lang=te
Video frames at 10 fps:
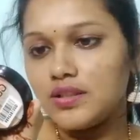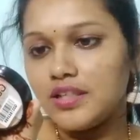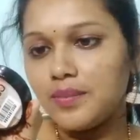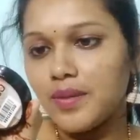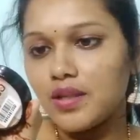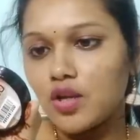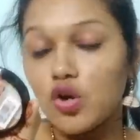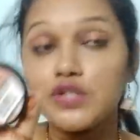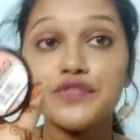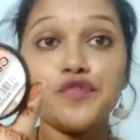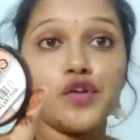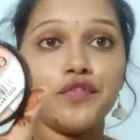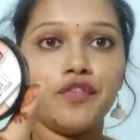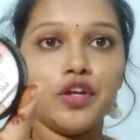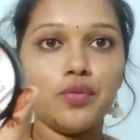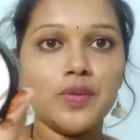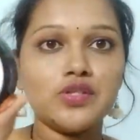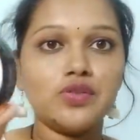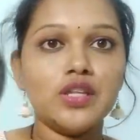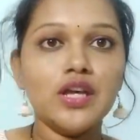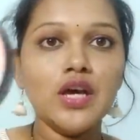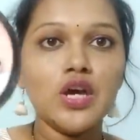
దీని మీద కాస్ట్ ఫోర్ ఫిఫ్టీ రూపీస్ ఉంది